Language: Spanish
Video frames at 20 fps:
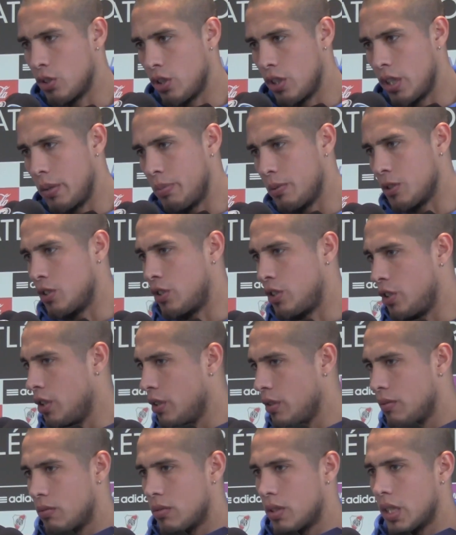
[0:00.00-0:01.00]
toda a
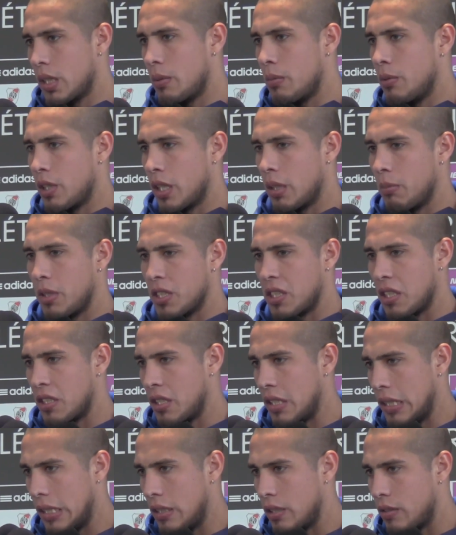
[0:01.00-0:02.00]
disposición, sabemos que más
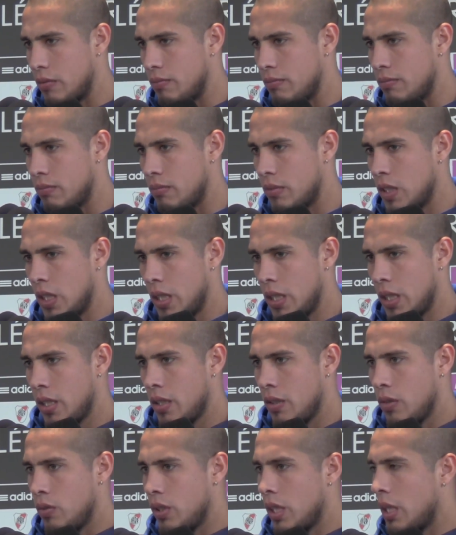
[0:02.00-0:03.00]
allá de que
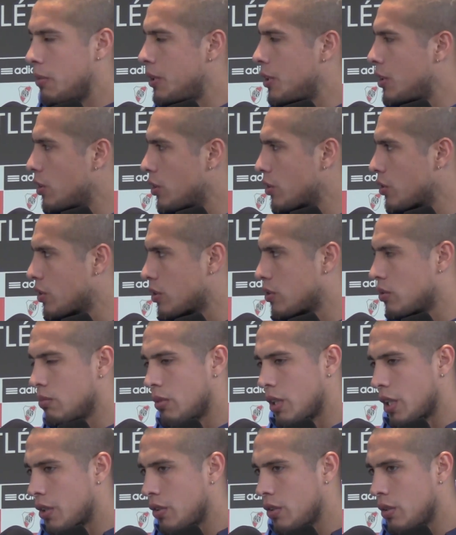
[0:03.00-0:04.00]
es un, amistoso, es un
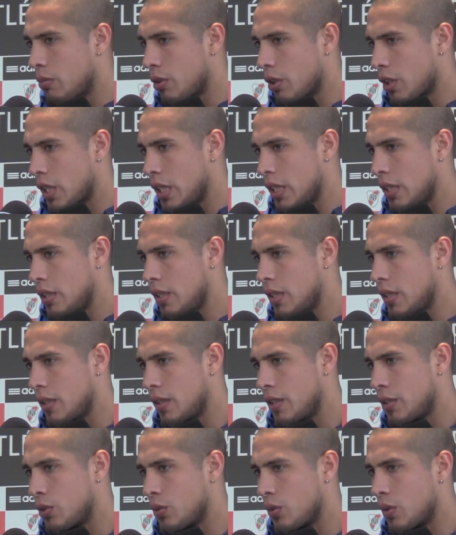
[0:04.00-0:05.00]
partido importante,
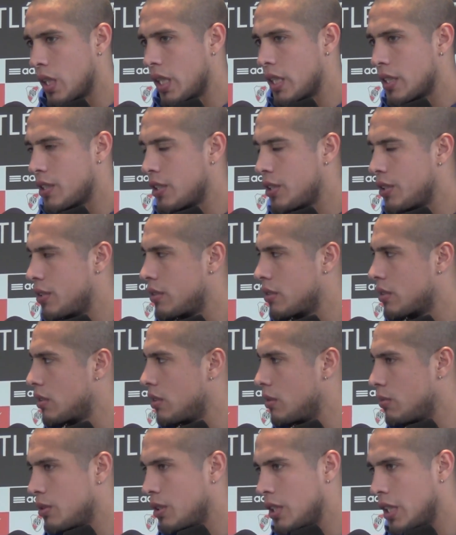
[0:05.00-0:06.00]
es un clásico,
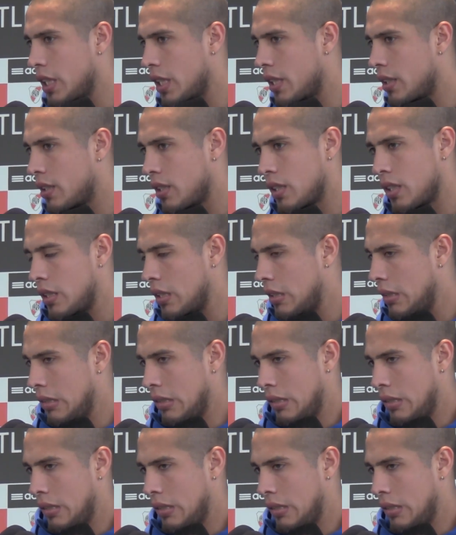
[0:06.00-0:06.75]
como dije antes,